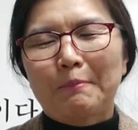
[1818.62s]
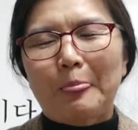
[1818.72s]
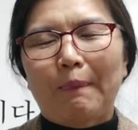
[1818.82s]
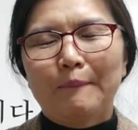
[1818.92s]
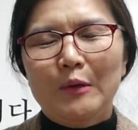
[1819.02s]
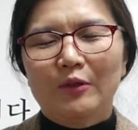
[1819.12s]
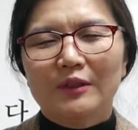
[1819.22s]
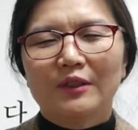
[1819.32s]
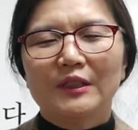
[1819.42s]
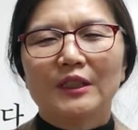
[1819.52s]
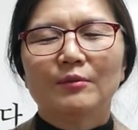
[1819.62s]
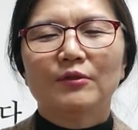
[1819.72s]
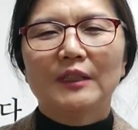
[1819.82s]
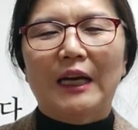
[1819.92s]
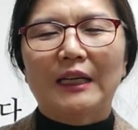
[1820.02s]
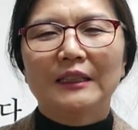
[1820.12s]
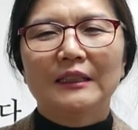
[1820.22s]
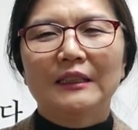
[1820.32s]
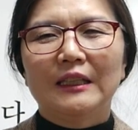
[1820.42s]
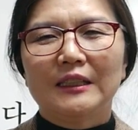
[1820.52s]
음, 물론 그러시는 분은
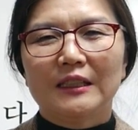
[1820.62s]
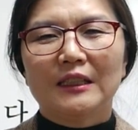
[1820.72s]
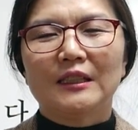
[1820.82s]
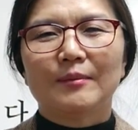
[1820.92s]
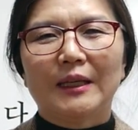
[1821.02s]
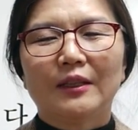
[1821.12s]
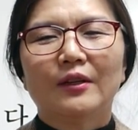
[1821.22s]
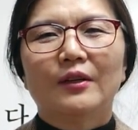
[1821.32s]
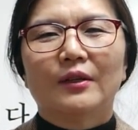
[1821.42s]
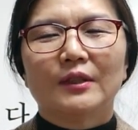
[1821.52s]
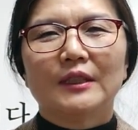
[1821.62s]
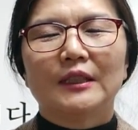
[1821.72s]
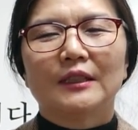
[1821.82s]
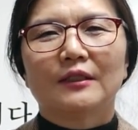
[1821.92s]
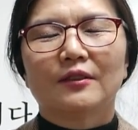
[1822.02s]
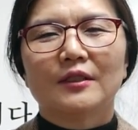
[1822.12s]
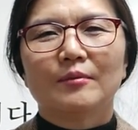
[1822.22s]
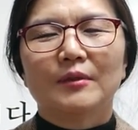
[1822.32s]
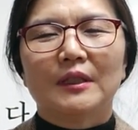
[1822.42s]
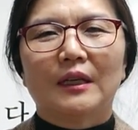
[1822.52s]
안 계시겠지만 어쨌든
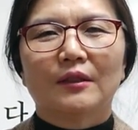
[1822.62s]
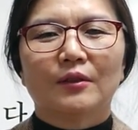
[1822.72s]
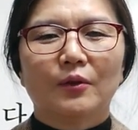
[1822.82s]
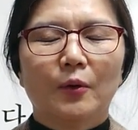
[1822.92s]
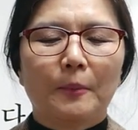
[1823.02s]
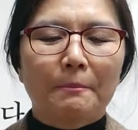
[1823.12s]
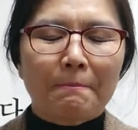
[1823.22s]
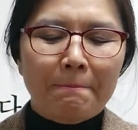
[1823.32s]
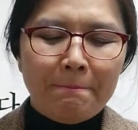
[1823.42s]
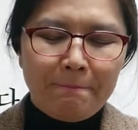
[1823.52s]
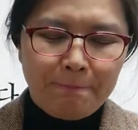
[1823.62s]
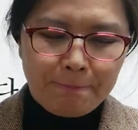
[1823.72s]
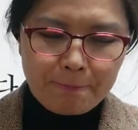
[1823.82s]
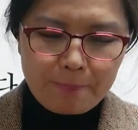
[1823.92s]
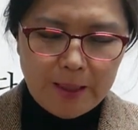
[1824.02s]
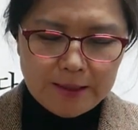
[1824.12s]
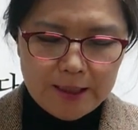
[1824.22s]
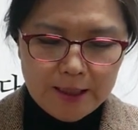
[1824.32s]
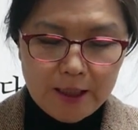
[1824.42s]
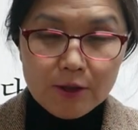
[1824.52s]
그렇습니다. 그리고 음,
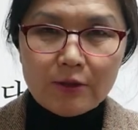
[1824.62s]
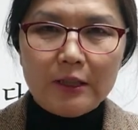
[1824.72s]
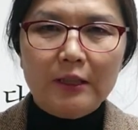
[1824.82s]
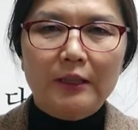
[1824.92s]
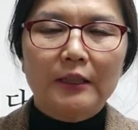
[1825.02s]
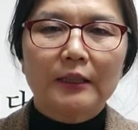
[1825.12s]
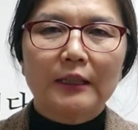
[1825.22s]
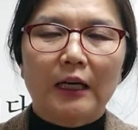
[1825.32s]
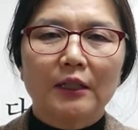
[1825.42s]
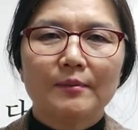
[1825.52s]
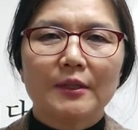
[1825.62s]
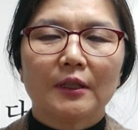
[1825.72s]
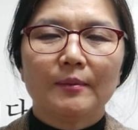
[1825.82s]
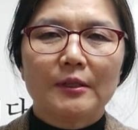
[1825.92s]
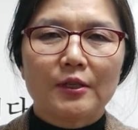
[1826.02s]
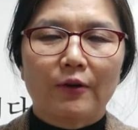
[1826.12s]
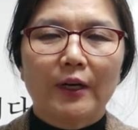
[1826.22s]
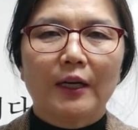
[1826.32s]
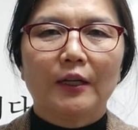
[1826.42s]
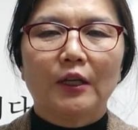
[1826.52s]
제가 할 수 있는 일은 가급적이면
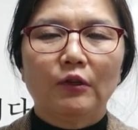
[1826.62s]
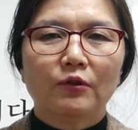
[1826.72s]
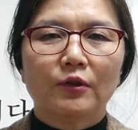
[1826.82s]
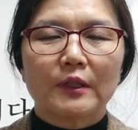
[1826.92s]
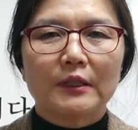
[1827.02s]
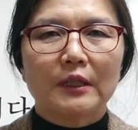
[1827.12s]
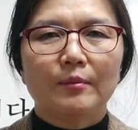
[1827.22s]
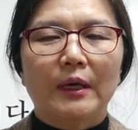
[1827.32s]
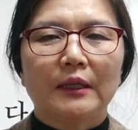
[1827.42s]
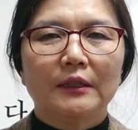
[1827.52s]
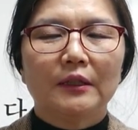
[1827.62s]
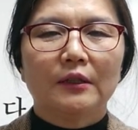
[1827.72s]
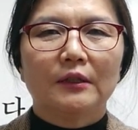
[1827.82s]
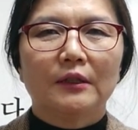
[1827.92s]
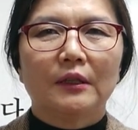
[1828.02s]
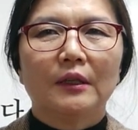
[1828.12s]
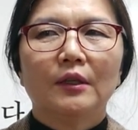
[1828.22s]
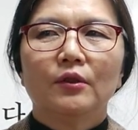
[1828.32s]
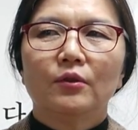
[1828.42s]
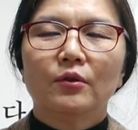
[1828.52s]
정확하게 율곡 선생님의 의견을
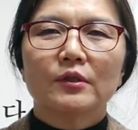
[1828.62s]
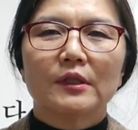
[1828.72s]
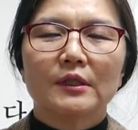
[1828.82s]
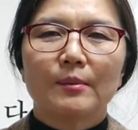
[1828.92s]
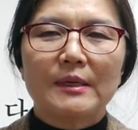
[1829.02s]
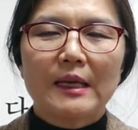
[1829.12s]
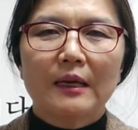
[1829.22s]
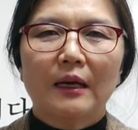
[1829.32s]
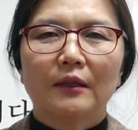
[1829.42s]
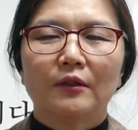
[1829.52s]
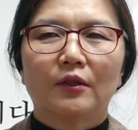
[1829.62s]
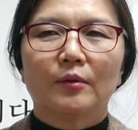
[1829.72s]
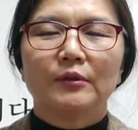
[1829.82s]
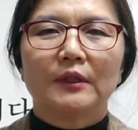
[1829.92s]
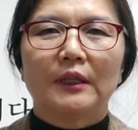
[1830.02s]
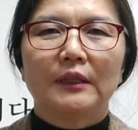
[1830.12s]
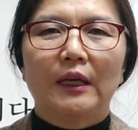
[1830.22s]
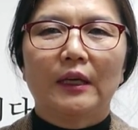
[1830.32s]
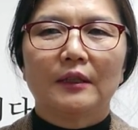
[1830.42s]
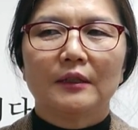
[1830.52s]
율곡 선생님의 생각을
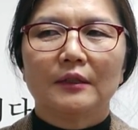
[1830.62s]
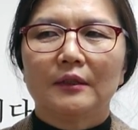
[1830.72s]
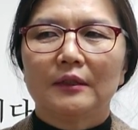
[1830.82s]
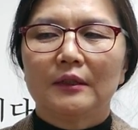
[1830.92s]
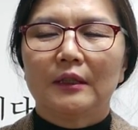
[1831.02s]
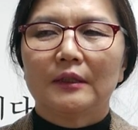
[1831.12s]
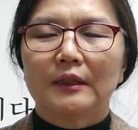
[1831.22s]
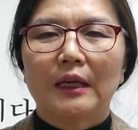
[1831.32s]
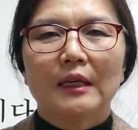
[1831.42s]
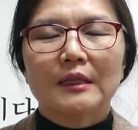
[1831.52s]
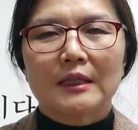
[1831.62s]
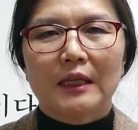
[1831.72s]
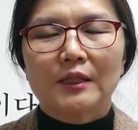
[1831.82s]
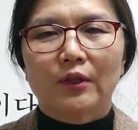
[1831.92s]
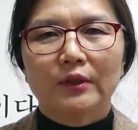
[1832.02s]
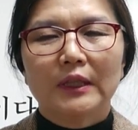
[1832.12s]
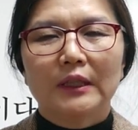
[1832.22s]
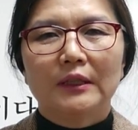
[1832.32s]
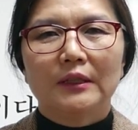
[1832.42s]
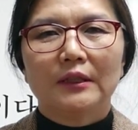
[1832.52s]
여러분들한테 이제 잘
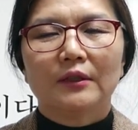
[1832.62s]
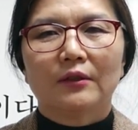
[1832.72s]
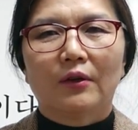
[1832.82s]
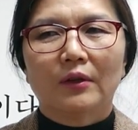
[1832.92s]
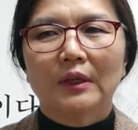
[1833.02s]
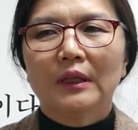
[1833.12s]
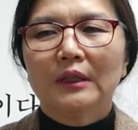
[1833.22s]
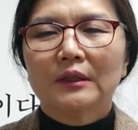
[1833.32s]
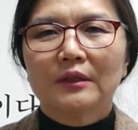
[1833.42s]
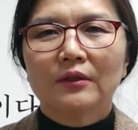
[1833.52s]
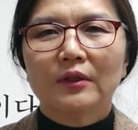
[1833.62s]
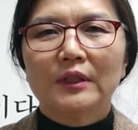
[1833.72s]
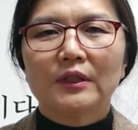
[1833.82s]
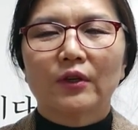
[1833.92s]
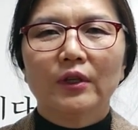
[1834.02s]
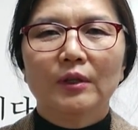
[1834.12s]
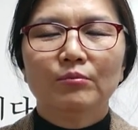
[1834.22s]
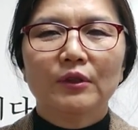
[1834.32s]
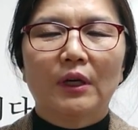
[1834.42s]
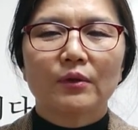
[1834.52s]
전달해 드리는 것 그것이 저희
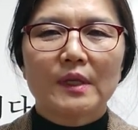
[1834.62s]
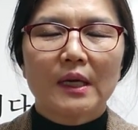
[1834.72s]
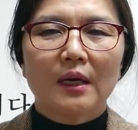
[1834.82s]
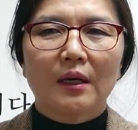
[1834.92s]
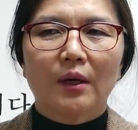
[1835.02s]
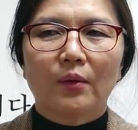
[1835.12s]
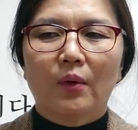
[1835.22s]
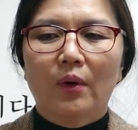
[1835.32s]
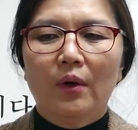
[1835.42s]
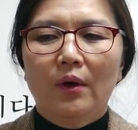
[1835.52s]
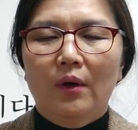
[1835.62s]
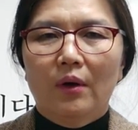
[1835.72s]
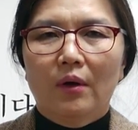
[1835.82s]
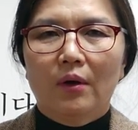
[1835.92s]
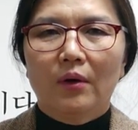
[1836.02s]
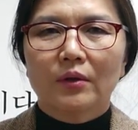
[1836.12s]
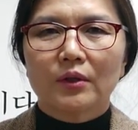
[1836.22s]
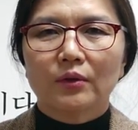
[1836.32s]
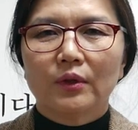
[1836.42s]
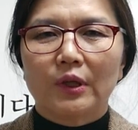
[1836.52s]
임무라고 생각하고 어,
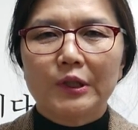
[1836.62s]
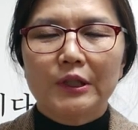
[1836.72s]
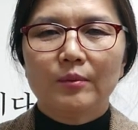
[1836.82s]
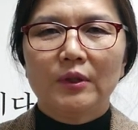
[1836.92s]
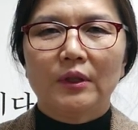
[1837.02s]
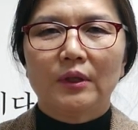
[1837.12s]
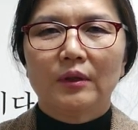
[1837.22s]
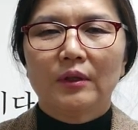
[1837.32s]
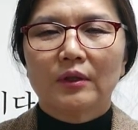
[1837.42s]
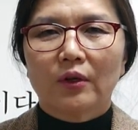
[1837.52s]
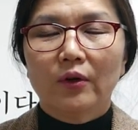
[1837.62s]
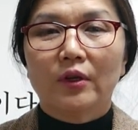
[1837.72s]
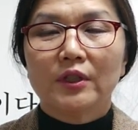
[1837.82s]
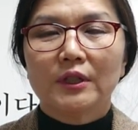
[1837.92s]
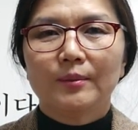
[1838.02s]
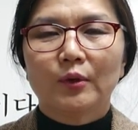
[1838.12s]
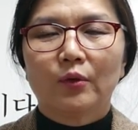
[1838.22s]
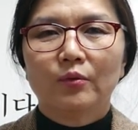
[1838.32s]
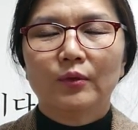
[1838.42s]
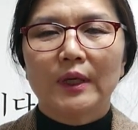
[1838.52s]
저도 열심히 더 열심히
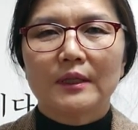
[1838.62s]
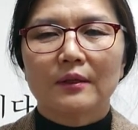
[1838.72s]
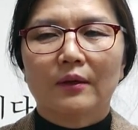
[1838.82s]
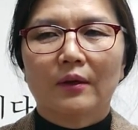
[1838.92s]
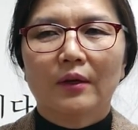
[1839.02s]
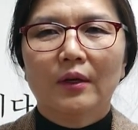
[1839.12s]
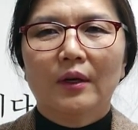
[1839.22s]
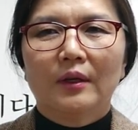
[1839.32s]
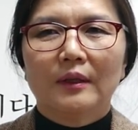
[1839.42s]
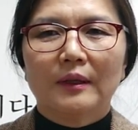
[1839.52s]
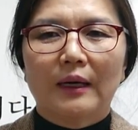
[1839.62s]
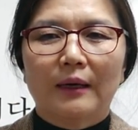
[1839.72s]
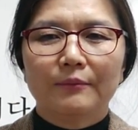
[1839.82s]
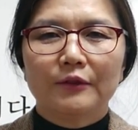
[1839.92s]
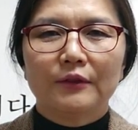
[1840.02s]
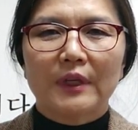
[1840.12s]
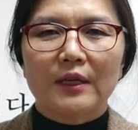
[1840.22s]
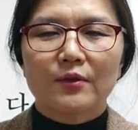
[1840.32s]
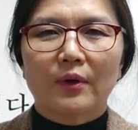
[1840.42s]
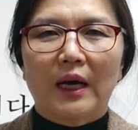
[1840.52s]
공부해서 어, 앞으로
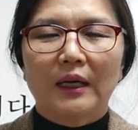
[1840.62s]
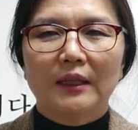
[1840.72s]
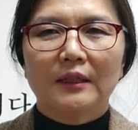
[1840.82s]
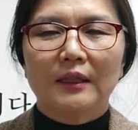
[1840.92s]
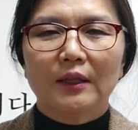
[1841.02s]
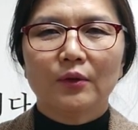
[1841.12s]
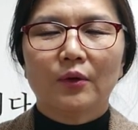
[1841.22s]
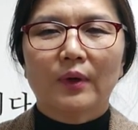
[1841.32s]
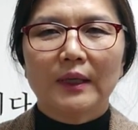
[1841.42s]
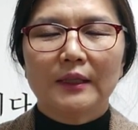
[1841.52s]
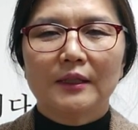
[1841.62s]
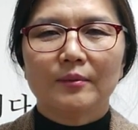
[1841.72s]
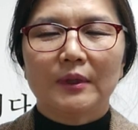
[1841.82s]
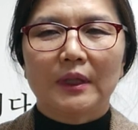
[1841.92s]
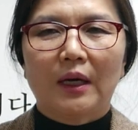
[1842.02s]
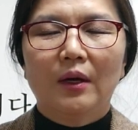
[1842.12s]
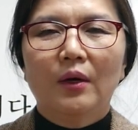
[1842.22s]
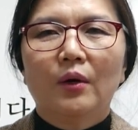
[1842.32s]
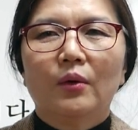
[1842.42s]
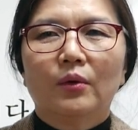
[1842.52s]
계속 강의를 하도록 하겠습니다.
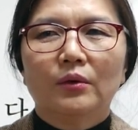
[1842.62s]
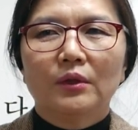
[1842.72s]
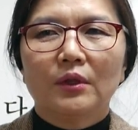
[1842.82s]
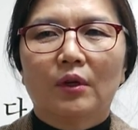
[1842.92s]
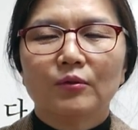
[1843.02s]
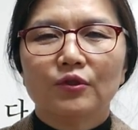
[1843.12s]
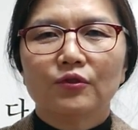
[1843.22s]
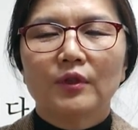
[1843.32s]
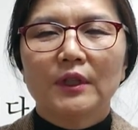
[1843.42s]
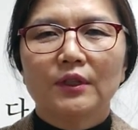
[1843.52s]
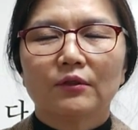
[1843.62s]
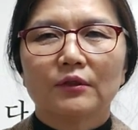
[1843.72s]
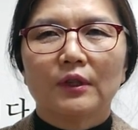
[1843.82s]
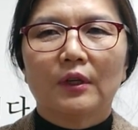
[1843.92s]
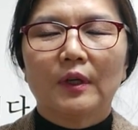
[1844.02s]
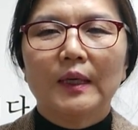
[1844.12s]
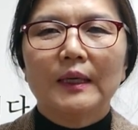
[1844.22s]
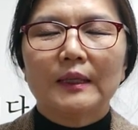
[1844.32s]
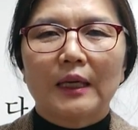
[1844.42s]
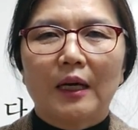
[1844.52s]
오늘 너무 수고하셨고요.
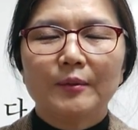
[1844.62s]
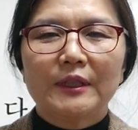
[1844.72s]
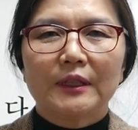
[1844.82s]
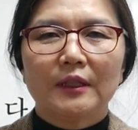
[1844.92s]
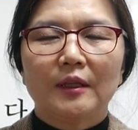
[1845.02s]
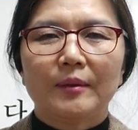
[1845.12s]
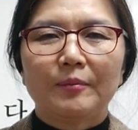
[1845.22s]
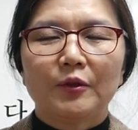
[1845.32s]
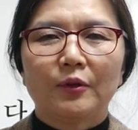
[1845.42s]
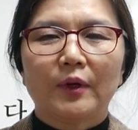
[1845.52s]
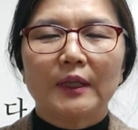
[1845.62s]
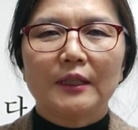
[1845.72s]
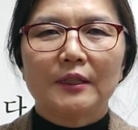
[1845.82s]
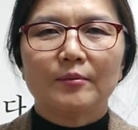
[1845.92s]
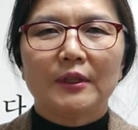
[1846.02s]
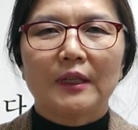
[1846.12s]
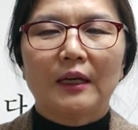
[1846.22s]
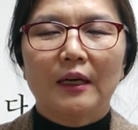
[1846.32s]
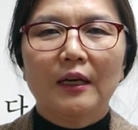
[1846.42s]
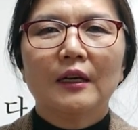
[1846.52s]
다음 시간에 뵙도록 하겠습니다.